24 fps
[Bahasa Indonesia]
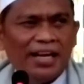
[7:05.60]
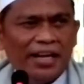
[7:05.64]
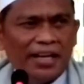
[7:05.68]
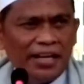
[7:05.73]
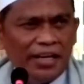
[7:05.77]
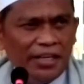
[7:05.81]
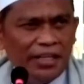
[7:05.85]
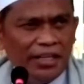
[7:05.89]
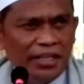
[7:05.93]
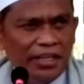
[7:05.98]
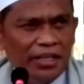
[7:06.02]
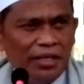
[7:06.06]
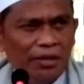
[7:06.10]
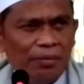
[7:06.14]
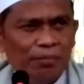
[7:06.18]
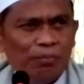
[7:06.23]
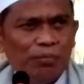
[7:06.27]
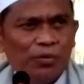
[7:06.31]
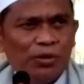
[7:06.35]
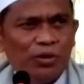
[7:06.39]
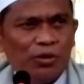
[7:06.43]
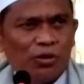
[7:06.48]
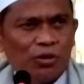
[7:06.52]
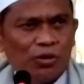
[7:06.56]
hal ini
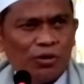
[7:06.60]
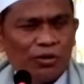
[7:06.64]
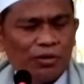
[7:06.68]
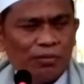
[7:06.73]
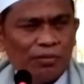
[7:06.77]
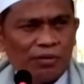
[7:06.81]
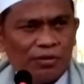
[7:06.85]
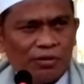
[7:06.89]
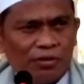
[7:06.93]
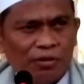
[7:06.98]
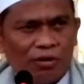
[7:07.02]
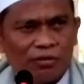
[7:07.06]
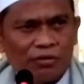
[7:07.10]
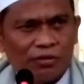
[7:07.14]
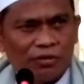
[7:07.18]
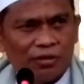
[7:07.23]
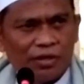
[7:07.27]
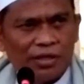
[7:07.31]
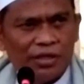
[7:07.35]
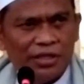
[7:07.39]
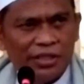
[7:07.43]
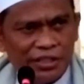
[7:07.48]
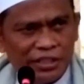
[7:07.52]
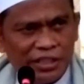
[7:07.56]
menurut
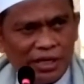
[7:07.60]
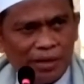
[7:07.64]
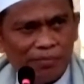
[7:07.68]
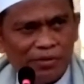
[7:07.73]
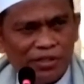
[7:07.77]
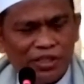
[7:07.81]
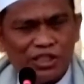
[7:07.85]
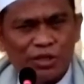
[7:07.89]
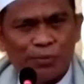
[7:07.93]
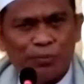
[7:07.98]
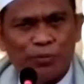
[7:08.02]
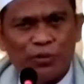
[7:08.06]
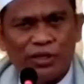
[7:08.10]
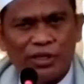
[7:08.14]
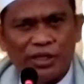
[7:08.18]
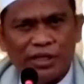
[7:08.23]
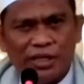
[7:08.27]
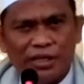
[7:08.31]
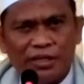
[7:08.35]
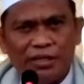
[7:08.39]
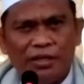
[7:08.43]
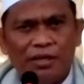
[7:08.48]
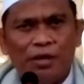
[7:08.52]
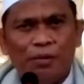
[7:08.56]
Dr. Hisham disebut
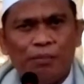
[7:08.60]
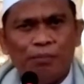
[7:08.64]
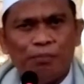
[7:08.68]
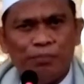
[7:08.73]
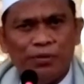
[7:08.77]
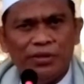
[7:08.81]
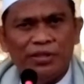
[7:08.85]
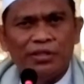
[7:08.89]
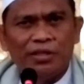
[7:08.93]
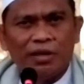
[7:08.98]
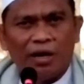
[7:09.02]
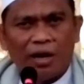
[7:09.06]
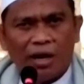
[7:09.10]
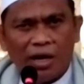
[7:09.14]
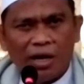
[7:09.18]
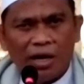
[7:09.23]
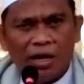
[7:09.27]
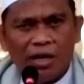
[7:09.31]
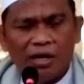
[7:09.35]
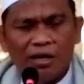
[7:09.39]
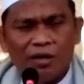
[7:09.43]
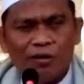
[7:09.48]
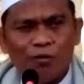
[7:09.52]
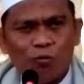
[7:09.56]
dengan
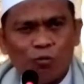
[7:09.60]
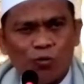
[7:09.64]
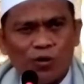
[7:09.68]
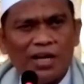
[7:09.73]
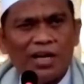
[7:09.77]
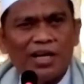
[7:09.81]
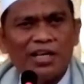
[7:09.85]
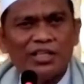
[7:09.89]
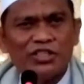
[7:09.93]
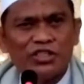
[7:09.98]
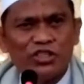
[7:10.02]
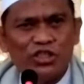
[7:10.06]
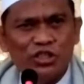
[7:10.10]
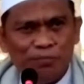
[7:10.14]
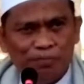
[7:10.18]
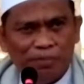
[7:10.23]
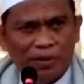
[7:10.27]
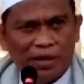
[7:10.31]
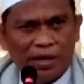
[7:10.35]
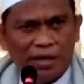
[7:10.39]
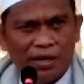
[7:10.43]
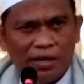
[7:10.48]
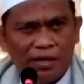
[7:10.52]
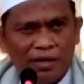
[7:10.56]
bid'ah
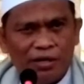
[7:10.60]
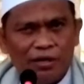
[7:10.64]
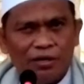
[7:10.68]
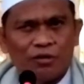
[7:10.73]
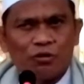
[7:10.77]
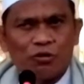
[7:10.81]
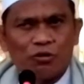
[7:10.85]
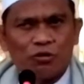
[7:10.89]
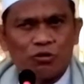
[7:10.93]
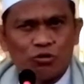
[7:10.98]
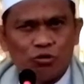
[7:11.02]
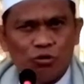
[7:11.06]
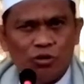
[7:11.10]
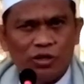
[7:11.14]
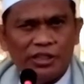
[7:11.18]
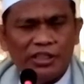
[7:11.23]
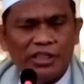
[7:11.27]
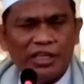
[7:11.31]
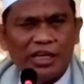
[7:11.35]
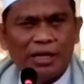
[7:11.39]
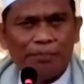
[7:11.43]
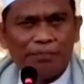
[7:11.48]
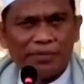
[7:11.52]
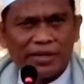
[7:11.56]
wajibah. Rasul
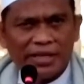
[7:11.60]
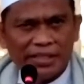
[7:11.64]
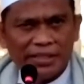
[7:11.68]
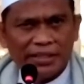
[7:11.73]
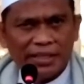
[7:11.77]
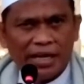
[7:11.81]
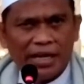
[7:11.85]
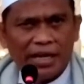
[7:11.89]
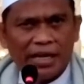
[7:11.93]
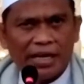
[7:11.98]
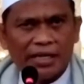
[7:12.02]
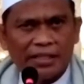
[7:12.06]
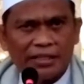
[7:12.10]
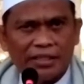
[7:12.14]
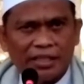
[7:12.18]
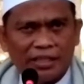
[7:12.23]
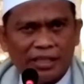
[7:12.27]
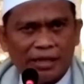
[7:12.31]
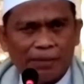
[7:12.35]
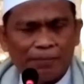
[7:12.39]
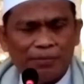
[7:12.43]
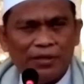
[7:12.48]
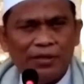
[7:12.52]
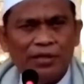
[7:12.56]
tidak merintah akan
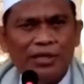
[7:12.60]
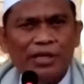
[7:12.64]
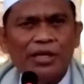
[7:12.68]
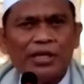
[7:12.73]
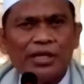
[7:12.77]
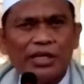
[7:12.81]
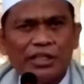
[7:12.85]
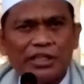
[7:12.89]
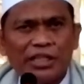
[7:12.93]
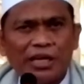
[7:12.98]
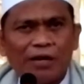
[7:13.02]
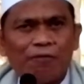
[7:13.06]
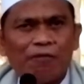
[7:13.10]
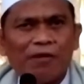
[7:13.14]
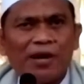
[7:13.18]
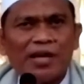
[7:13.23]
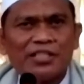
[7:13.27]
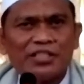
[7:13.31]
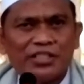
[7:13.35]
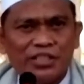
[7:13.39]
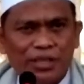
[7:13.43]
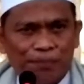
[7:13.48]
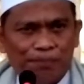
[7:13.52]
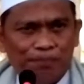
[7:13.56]
tetapi kita
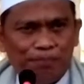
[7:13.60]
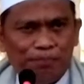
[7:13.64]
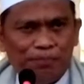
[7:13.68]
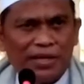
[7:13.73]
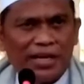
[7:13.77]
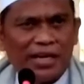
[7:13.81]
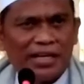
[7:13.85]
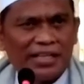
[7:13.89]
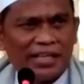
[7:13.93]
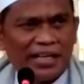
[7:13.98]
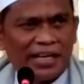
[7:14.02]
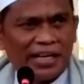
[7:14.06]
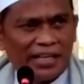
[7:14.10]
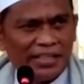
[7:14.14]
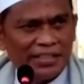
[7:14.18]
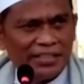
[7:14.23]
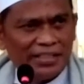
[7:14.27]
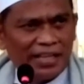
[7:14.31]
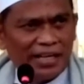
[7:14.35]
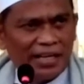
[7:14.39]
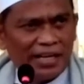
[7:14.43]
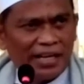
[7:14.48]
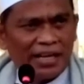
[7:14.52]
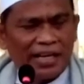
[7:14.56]
wajib
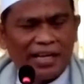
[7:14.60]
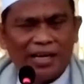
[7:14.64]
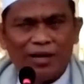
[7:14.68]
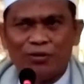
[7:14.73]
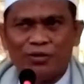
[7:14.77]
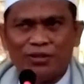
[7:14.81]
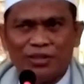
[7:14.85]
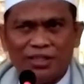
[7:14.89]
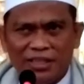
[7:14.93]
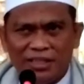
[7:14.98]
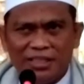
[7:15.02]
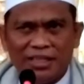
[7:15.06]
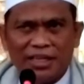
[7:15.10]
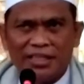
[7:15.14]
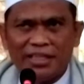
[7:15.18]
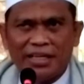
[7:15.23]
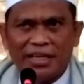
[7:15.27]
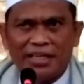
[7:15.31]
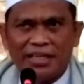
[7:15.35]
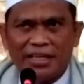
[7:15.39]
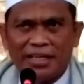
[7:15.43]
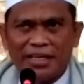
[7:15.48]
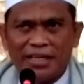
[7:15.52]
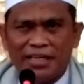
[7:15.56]
mengadakannya. Kalau tidak
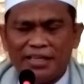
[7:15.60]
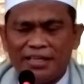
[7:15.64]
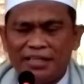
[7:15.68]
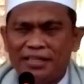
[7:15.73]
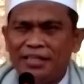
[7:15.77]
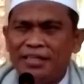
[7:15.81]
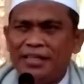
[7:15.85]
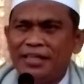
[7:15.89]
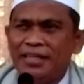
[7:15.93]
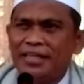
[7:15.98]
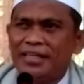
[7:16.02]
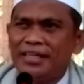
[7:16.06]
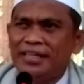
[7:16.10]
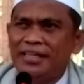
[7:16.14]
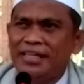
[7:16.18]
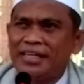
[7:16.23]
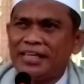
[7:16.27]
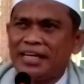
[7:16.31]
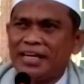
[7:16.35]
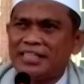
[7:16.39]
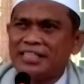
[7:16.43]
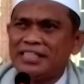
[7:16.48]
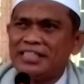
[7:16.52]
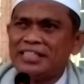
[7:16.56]
diadakan,
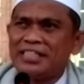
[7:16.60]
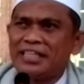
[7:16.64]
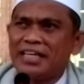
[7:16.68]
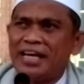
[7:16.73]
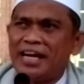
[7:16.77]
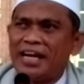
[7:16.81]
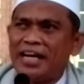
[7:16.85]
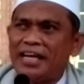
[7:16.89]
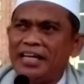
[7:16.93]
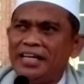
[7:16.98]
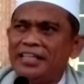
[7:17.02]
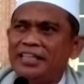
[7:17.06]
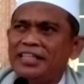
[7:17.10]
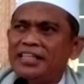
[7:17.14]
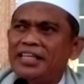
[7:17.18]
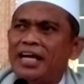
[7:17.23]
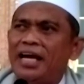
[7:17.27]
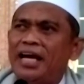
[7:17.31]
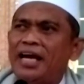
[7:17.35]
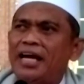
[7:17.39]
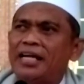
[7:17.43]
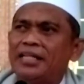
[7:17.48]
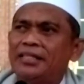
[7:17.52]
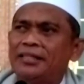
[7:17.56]
generasi sekarang ini
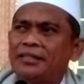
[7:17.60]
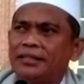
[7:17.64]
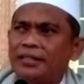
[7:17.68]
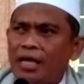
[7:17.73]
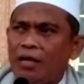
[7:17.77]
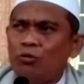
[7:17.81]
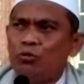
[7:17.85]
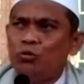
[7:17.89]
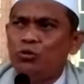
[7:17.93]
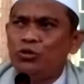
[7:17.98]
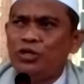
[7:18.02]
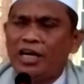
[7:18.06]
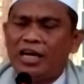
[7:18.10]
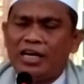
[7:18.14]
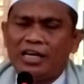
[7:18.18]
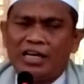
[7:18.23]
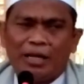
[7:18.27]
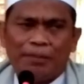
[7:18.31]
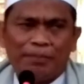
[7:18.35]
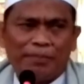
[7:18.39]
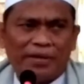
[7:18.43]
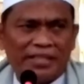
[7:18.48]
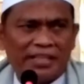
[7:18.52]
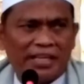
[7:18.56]
tidak akan tahu yang
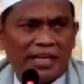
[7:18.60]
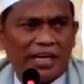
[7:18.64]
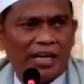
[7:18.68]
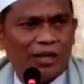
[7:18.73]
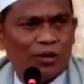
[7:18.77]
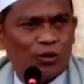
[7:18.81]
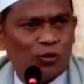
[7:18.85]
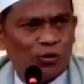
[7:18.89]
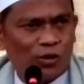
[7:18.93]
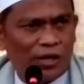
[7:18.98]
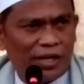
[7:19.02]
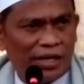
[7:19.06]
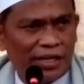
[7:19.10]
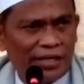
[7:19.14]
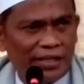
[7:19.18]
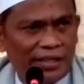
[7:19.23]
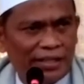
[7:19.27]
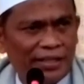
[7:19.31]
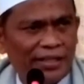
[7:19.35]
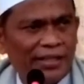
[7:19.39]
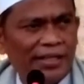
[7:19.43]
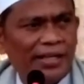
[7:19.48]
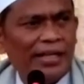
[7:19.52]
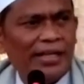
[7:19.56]
namanya
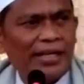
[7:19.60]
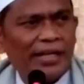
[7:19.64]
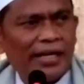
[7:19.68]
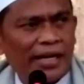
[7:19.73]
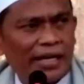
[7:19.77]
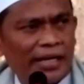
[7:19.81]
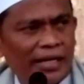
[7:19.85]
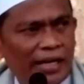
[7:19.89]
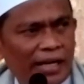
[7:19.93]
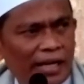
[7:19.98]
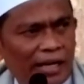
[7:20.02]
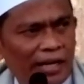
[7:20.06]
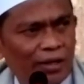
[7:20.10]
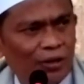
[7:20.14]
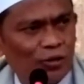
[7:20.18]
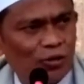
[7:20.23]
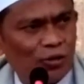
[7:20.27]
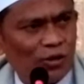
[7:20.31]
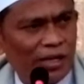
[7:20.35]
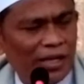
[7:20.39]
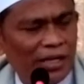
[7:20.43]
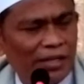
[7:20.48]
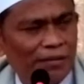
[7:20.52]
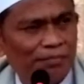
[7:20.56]
Al-Qur'an karena
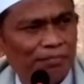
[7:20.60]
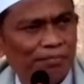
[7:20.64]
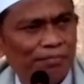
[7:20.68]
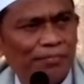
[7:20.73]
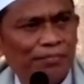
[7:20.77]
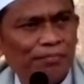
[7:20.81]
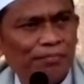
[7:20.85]
Al-Qur'an